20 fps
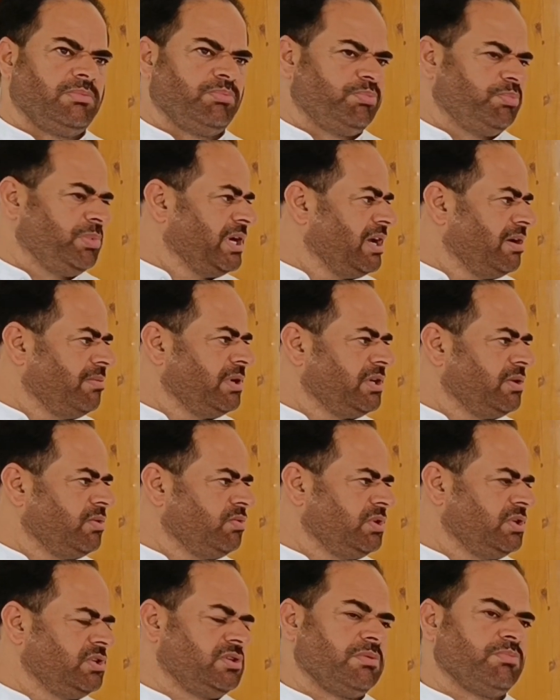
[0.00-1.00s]
हम बराबर
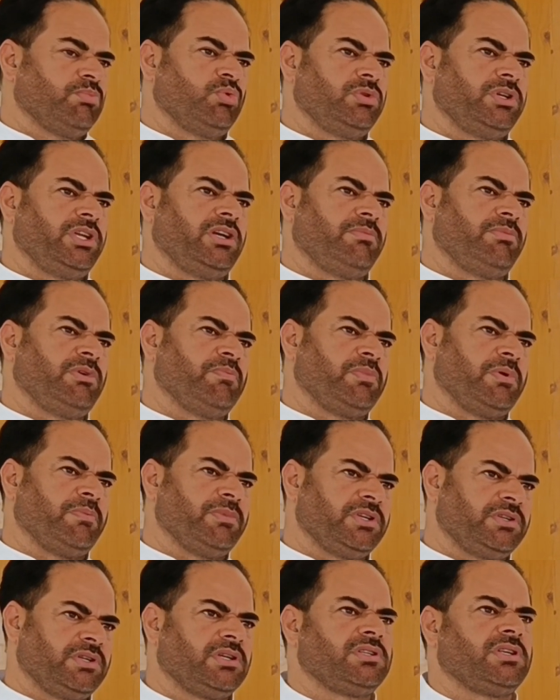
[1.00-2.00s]
क्योंकि जम्मू ने हमें
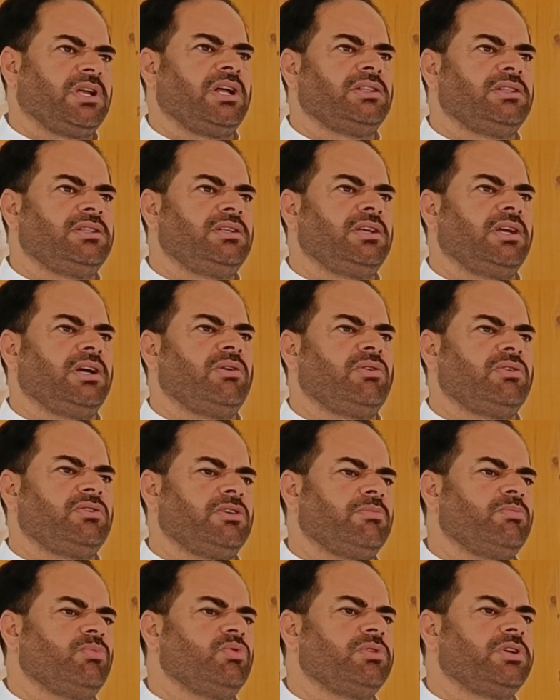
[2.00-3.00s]
हमेशा साथ दिया
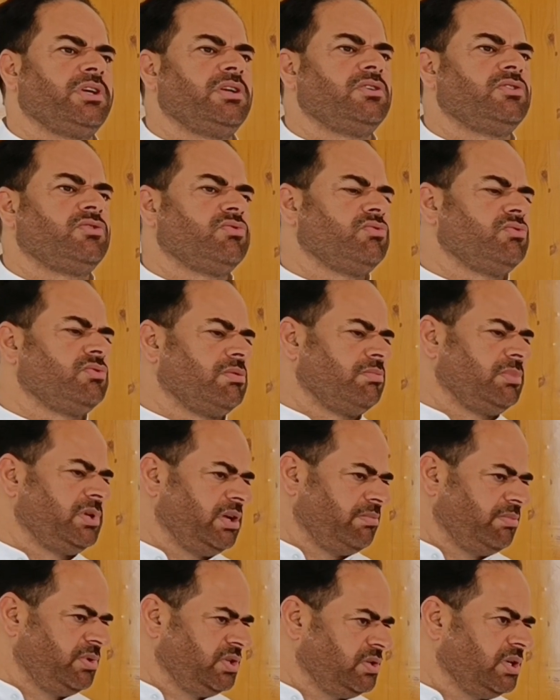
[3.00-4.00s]
और जम्मू के इश्यूज़
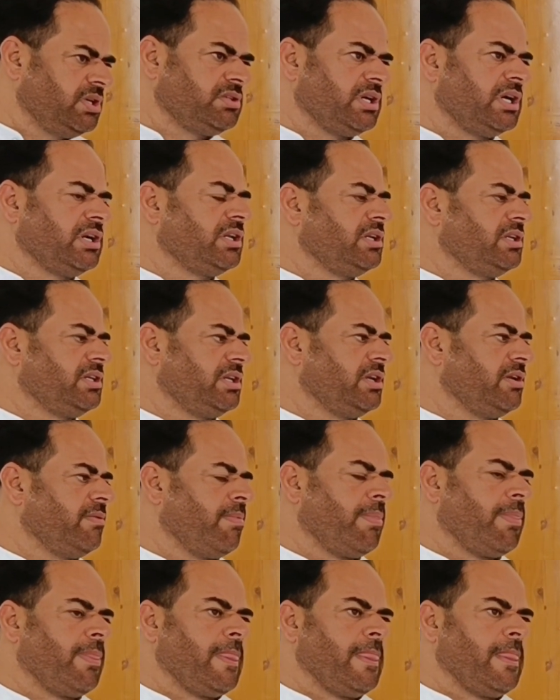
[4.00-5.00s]
हमने हमेशा सेटल किए
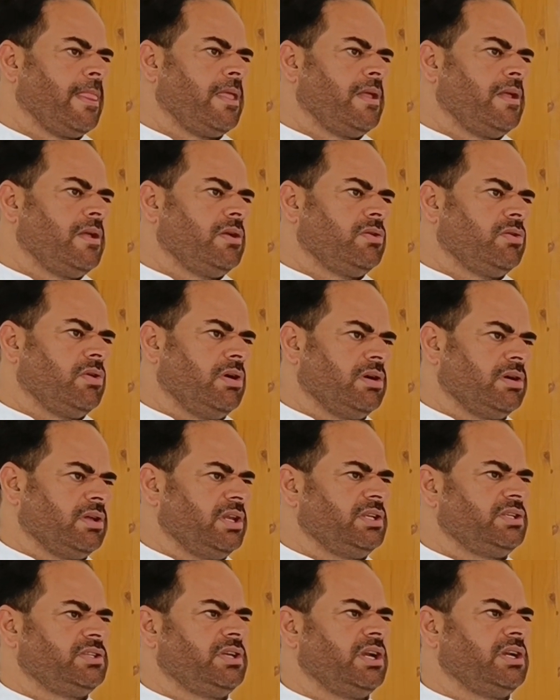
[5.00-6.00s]

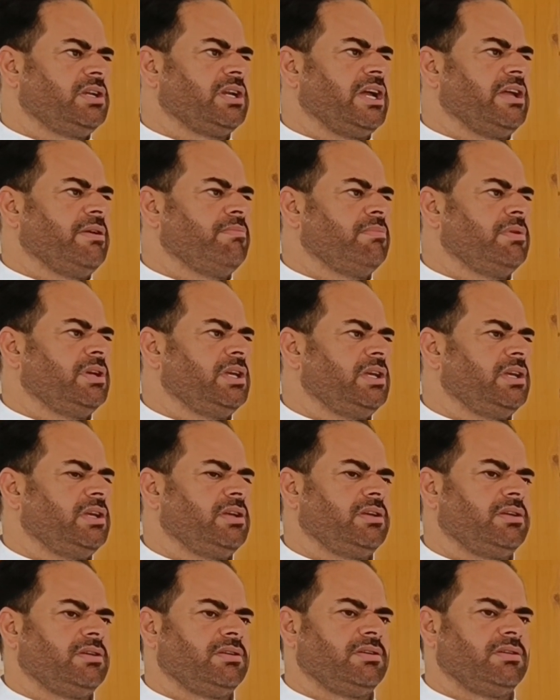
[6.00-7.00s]
कांग्रेस के टाइम
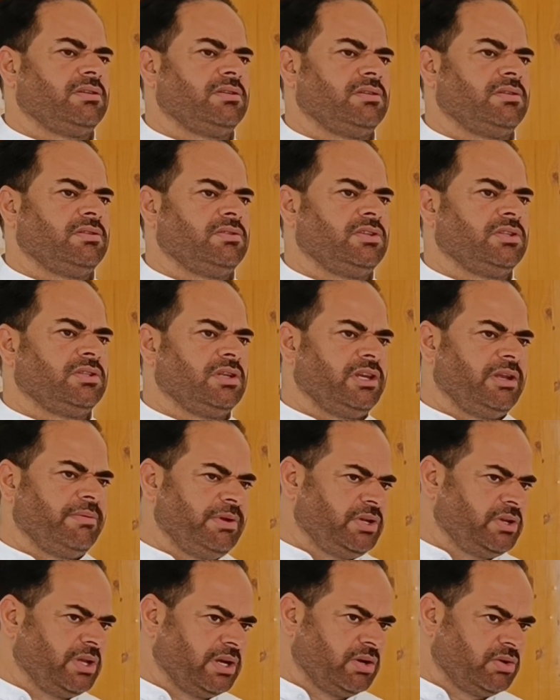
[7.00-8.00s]
में
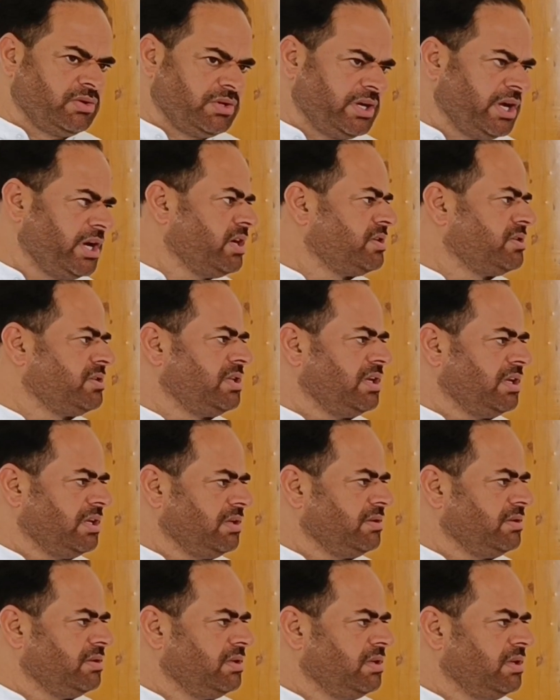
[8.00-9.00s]
जितने भी डायरेक्ट्रेट्स थे
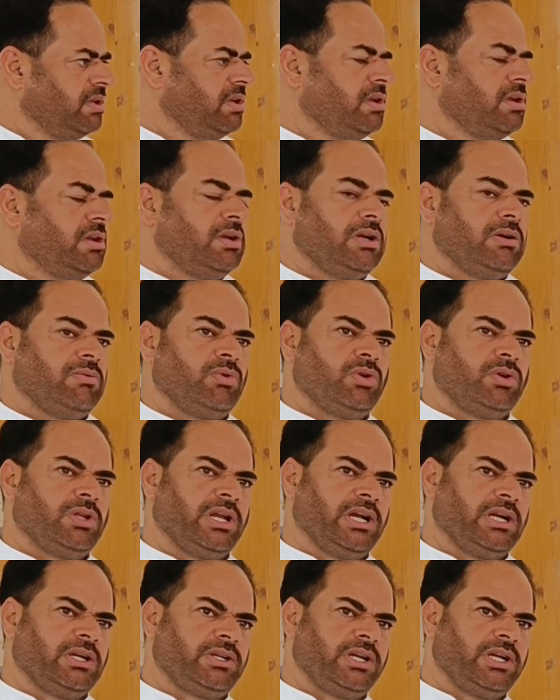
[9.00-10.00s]
वो
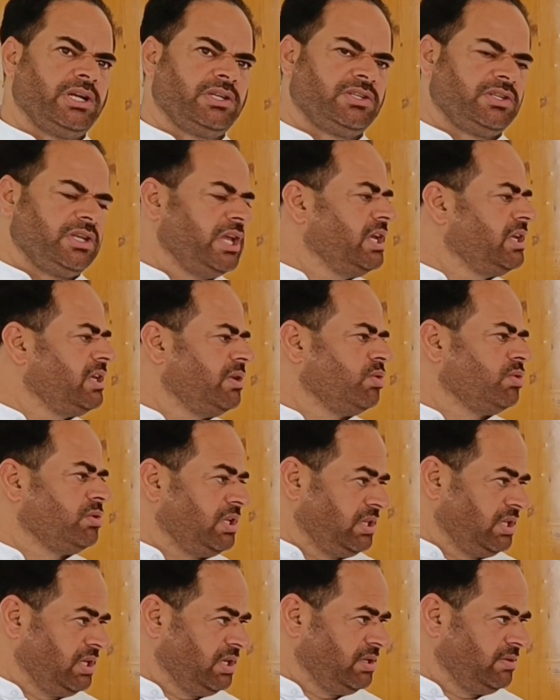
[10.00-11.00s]
डायरेक्ट्रेट्स एक ही
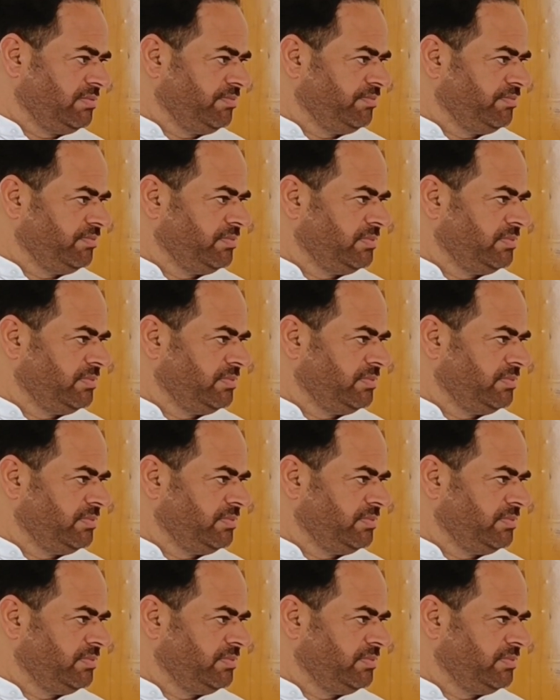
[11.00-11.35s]
होता था